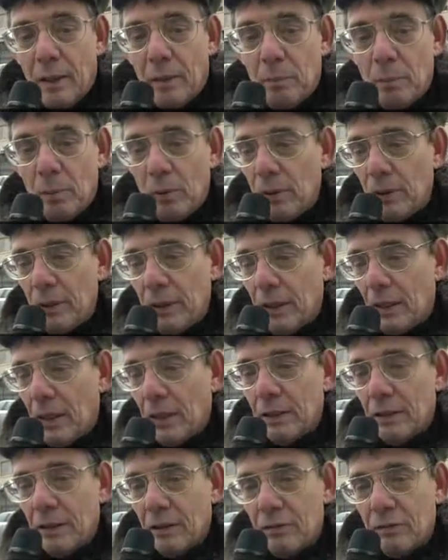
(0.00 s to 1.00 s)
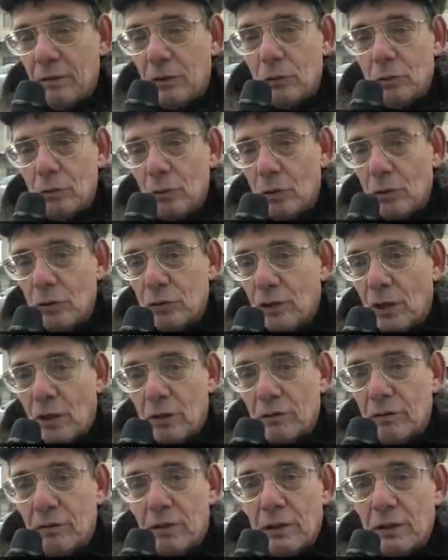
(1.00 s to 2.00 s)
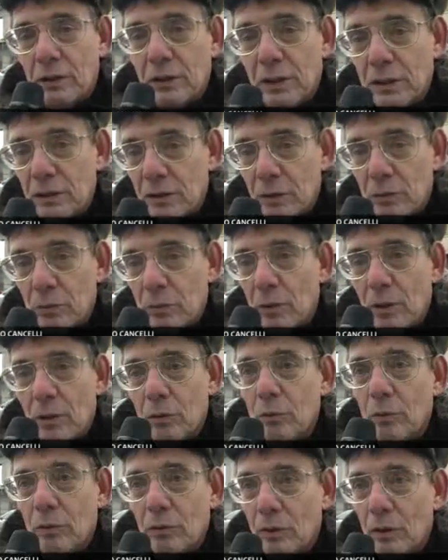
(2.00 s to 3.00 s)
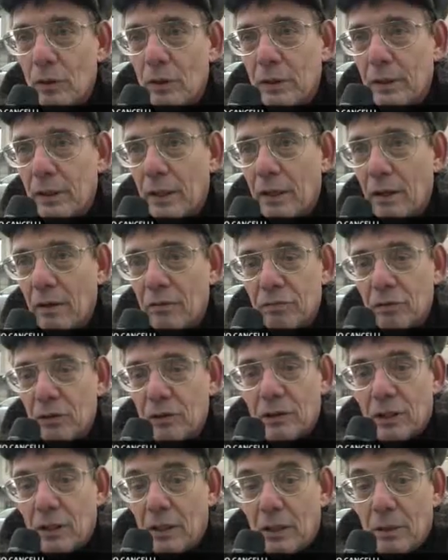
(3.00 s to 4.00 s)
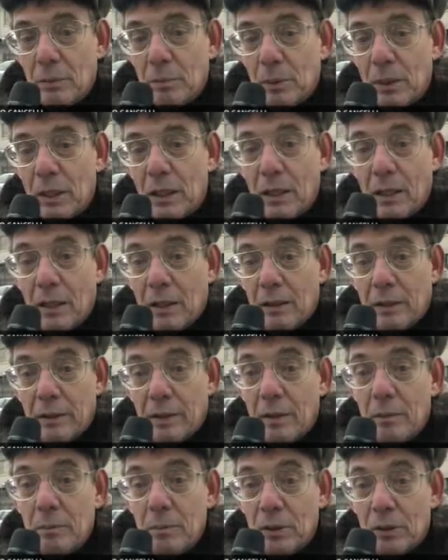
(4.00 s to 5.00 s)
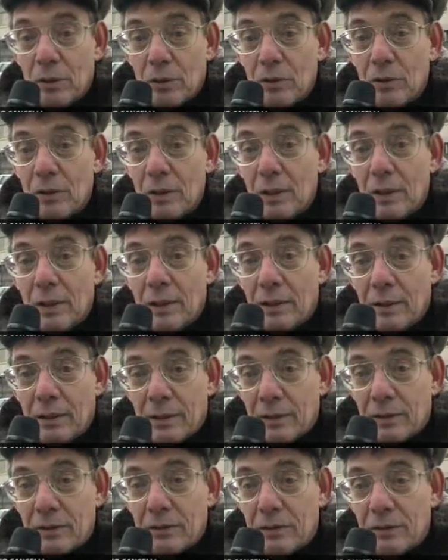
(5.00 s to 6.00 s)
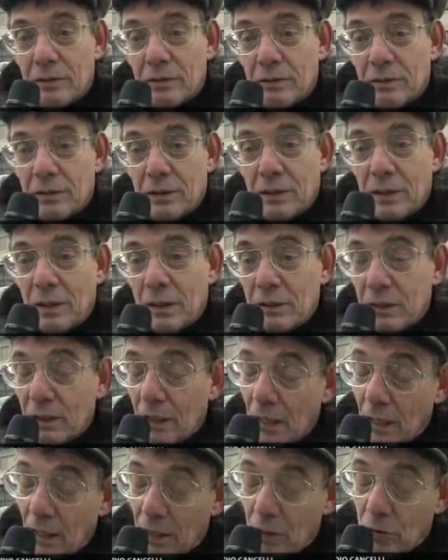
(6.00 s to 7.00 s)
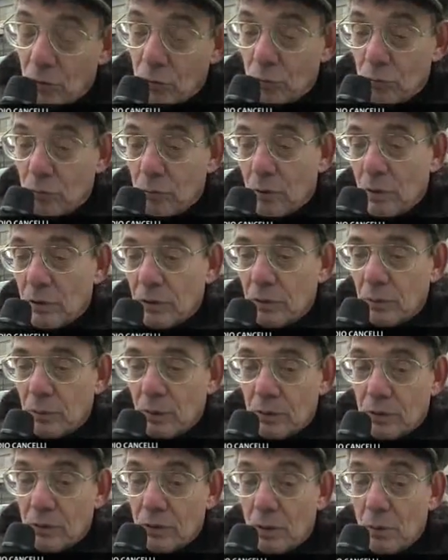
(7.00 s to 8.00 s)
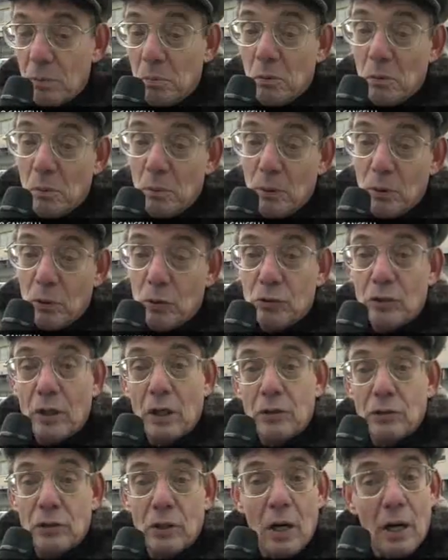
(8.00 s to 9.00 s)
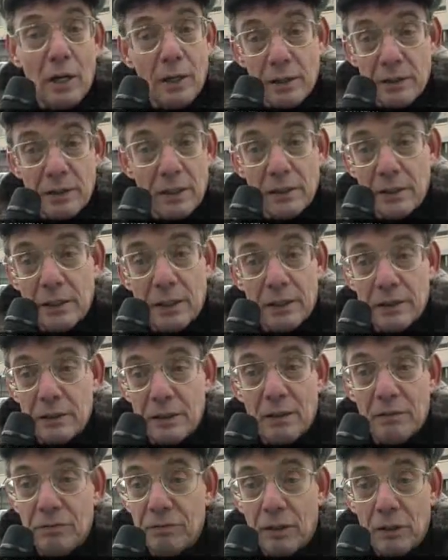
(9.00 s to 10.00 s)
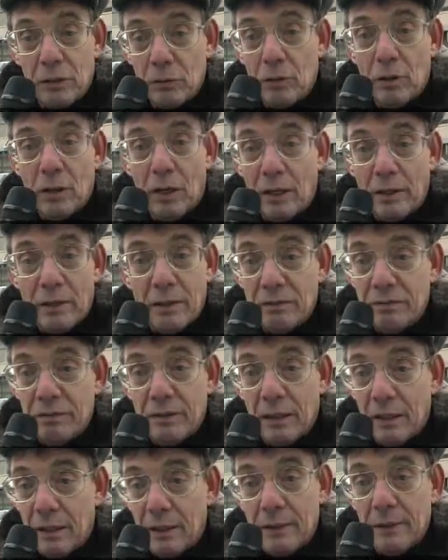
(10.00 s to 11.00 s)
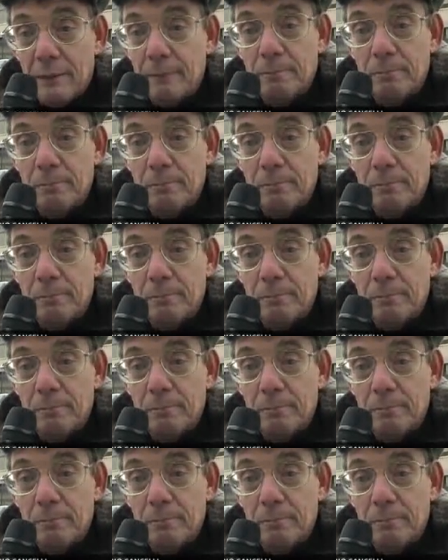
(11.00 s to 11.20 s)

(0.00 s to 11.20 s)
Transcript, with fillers: poi è intervenuto lo Stato francese una e due volte, a forza di ripianare il debito eh, si, si, è raggiunta una situazione più o meno stazionaria senza che sia fatto un grande affare. Eh.